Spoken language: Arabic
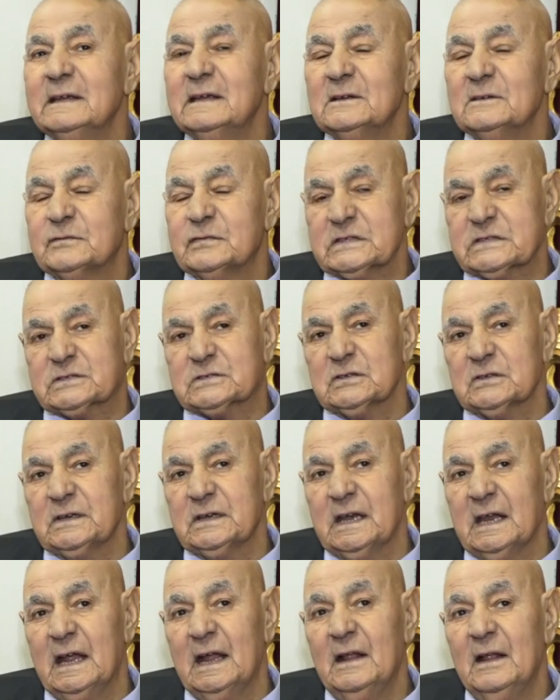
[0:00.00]
في
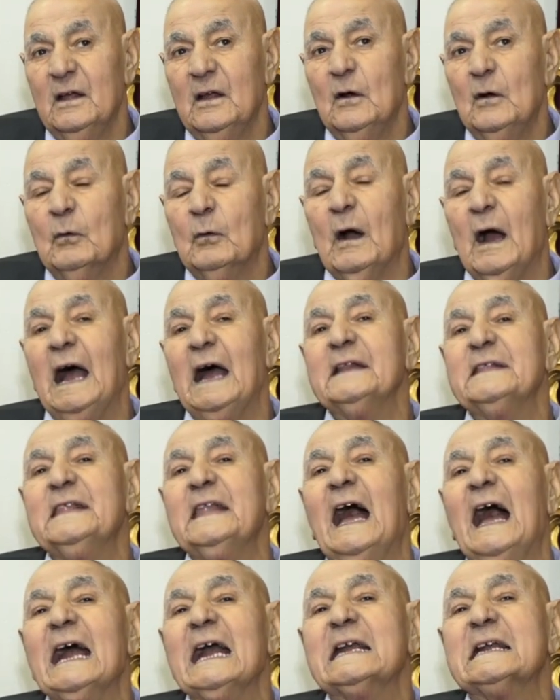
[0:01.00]
السنة
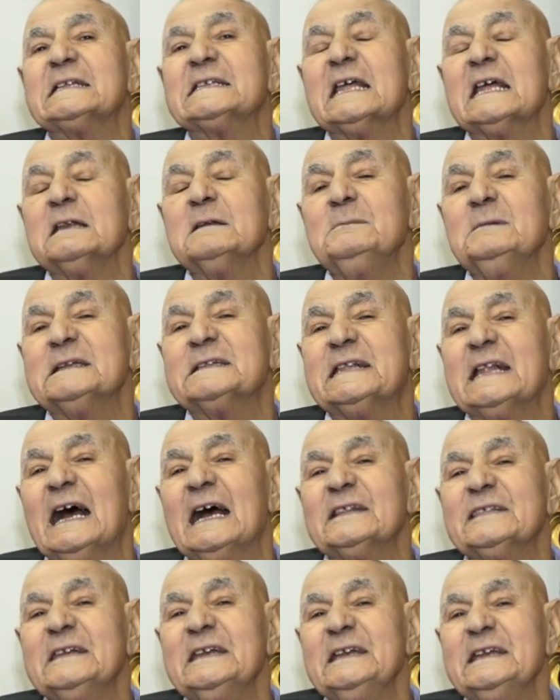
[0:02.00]
وعدنا أكثر من
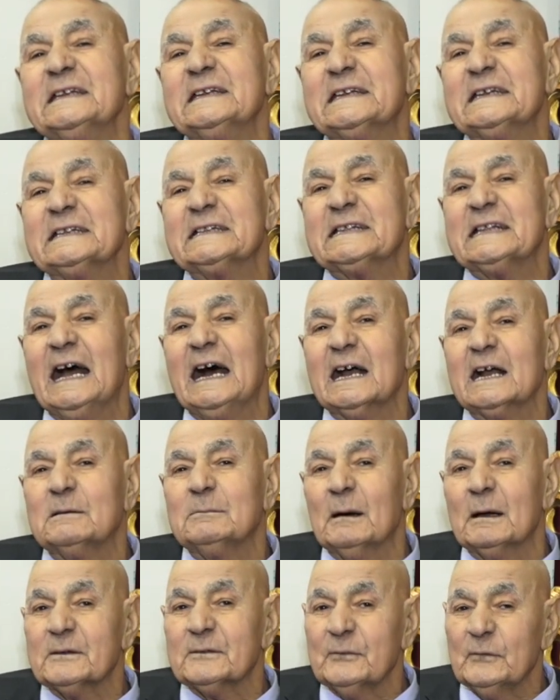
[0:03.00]
ثلاثين كتلة أكبر